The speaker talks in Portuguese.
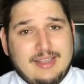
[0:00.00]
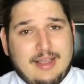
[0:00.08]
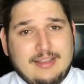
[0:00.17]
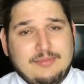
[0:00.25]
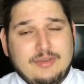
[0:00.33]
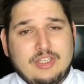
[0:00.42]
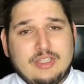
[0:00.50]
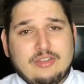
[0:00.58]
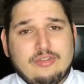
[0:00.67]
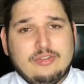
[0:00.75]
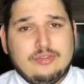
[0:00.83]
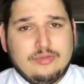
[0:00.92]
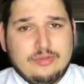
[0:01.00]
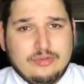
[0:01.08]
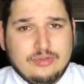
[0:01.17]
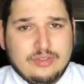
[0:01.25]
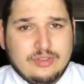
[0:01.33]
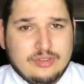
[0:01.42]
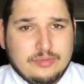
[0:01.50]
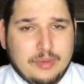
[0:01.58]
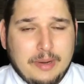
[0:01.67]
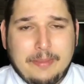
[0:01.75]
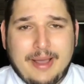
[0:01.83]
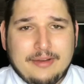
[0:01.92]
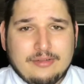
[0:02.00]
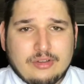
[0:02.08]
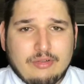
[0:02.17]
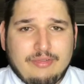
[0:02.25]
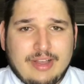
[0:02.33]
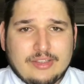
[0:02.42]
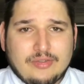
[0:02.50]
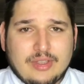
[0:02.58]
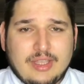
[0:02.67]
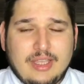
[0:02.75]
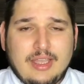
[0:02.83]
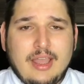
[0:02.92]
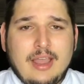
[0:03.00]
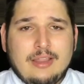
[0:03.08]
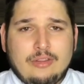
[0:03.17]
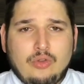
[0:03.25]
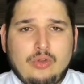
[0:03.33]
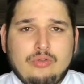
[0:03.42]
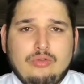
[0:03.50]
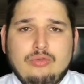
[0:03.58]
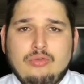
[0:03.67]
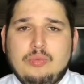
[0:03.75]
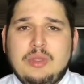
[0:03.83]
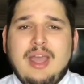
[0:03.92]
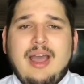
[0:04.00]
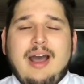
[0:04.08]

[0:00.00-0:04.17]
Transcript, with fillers: As medidas dos, dos, preparos que eu faço aqui no YouTube,